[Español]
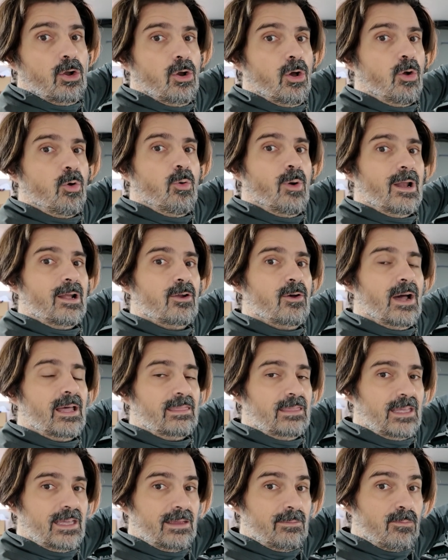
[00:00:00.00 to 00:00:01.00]
lo cual lo
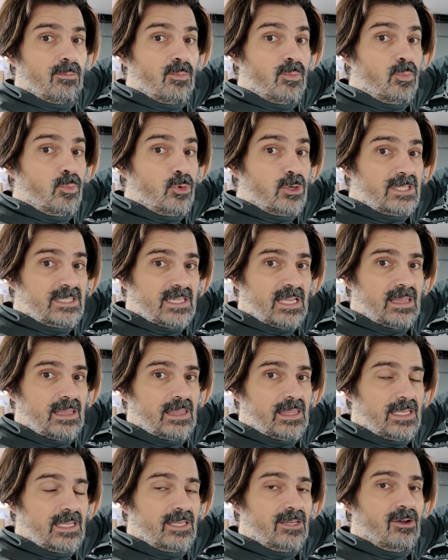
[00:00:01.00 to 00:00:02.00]
hace muy
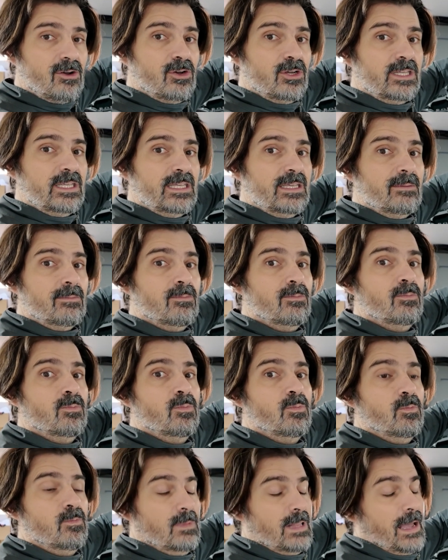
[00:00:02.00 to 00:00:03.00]
sencillo y
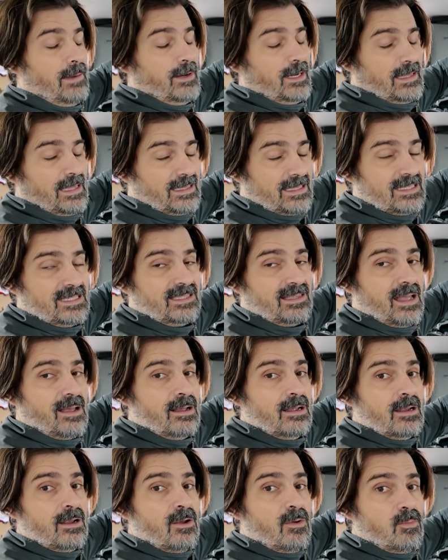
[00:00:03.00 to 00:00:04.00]
mm, la verdad que está